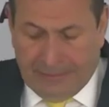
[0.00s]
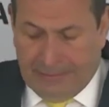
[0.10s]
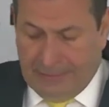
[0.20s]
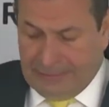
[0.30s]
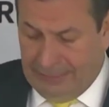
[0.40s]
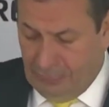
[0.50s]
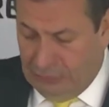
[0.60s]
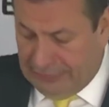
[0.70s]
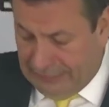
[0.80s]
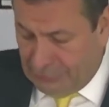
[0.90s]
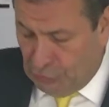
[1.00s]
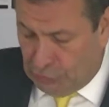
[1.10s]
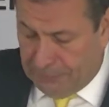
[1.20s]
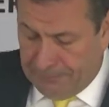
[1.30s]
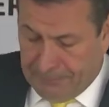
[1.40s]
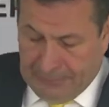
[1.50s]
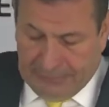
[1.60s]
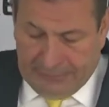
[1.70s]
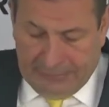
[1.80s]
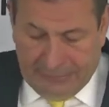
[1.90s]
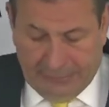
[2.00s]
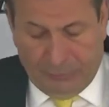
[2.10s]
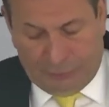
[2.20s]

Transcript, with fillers: Llamó la atención que nuestro